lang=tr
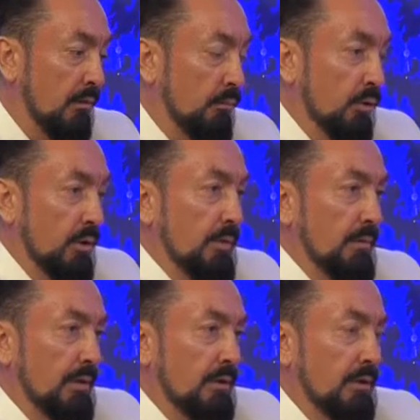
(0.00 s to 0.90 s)
Böyle bir
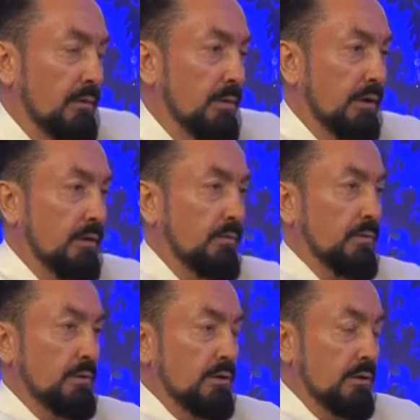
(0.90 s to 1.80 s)
Mehdi'den de Peygamberimiz
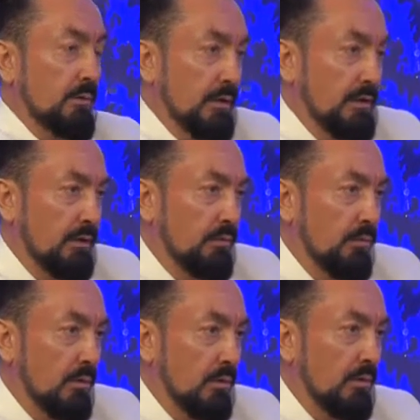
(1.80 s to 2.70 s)
ayrıca bahsetmiyor.
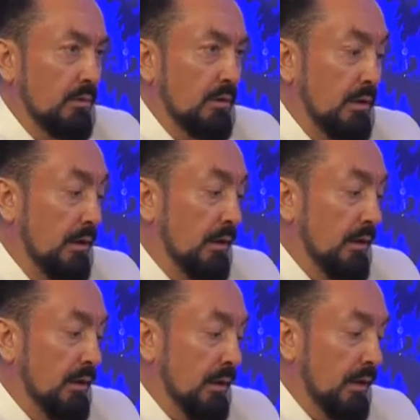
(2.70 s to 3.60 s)

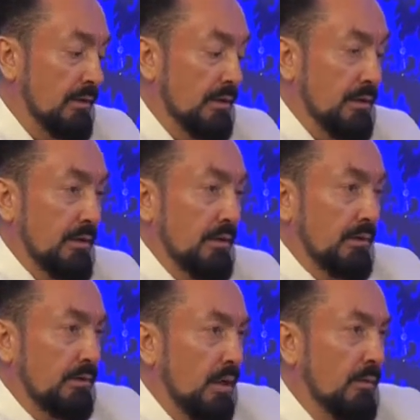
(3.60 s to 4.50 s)
Hadislerde de
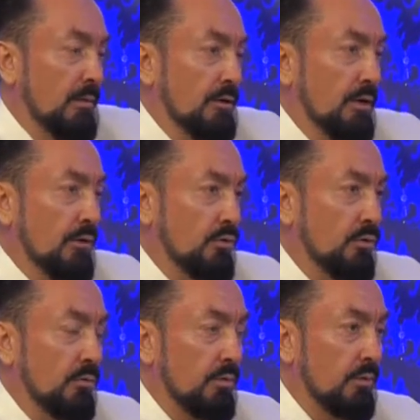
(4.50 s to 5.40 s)
tamamen
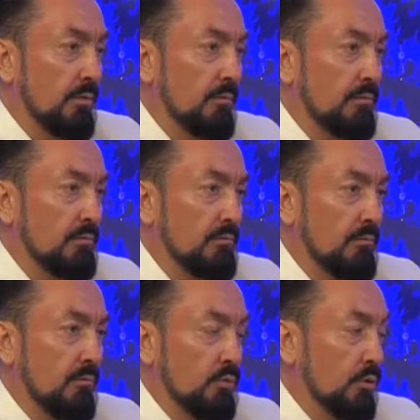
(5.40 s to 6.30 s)
çelişiyor bu.
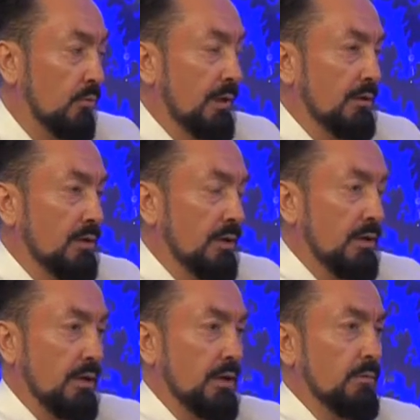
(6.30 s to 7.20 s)
Çünkü Mehdi çile
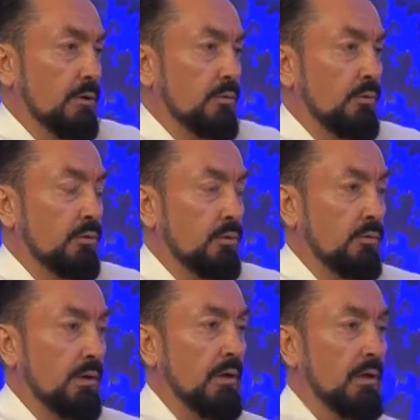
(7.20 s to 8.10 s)
çekemez böyle bir
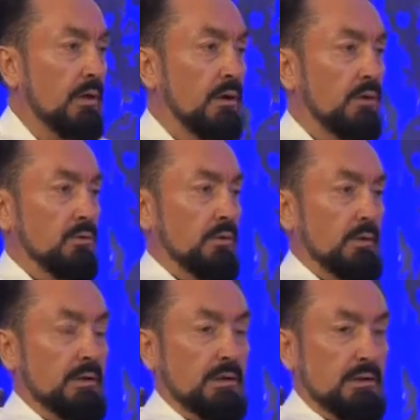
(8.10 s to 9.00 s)
durumda.
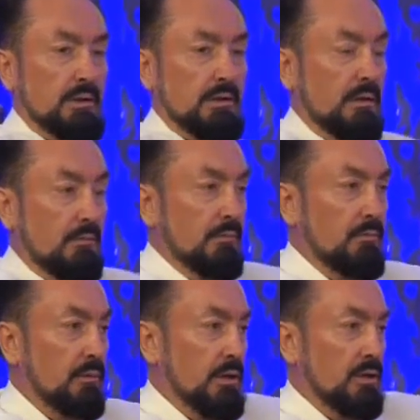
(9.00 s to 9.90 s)
Duvardan geçen adam,
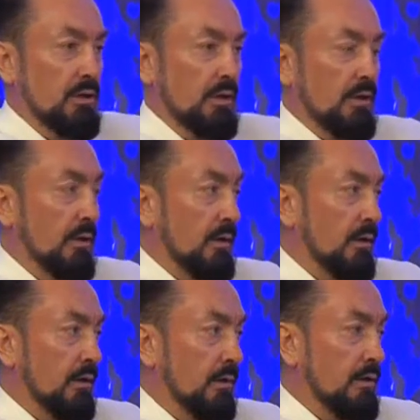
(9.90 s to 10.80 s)
kişi
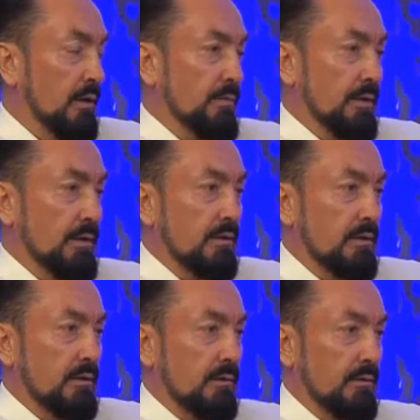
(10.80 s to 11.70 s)
nasıl hapse girsin?